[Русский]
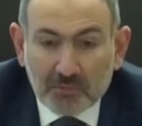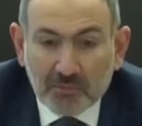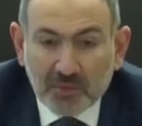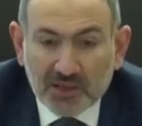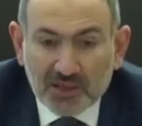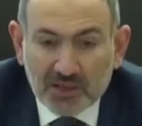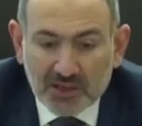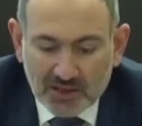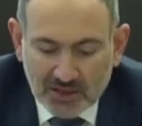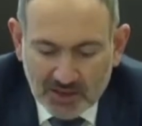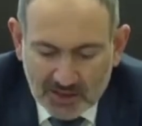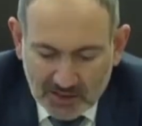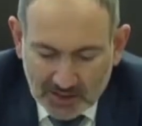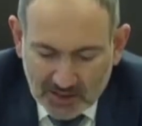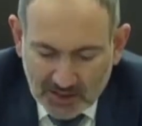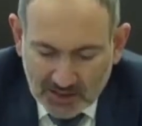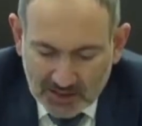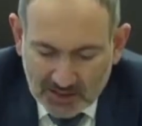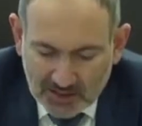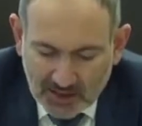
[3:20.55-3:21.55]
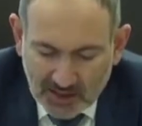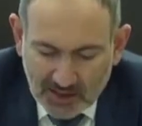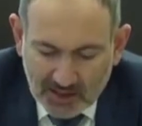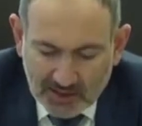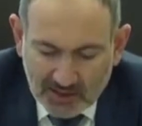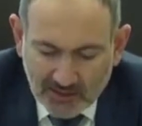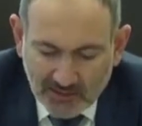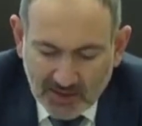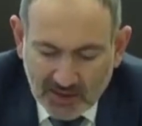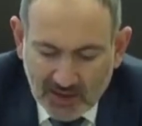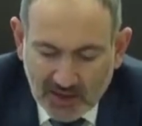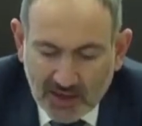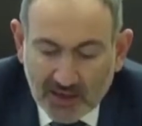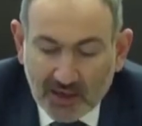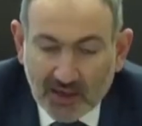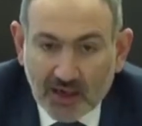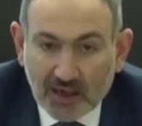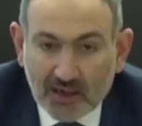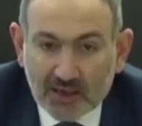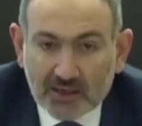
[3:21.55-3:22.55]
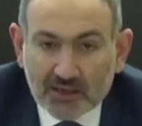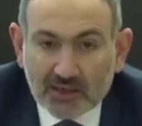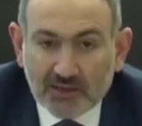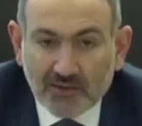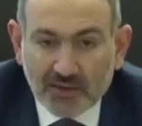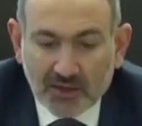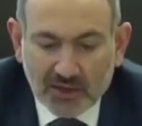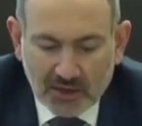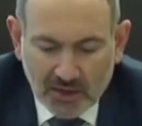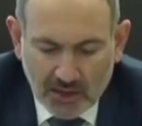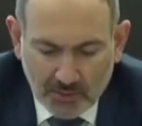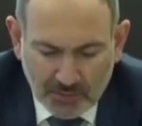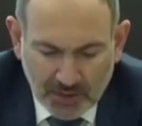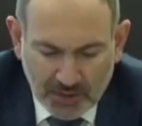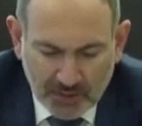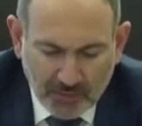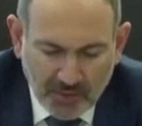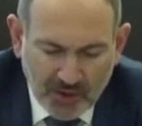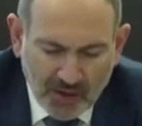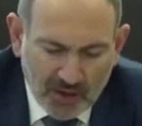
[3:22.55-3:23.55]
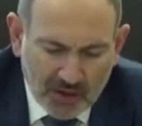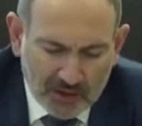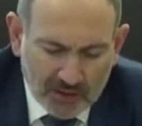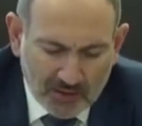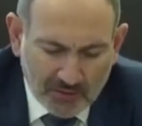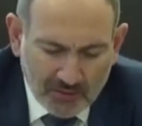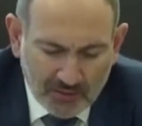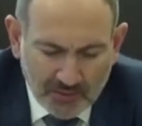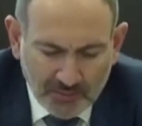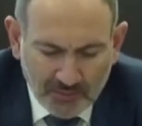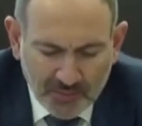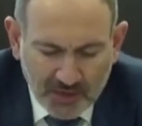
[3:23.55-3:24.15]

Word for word: медицинских средств и лекарственных препаратов.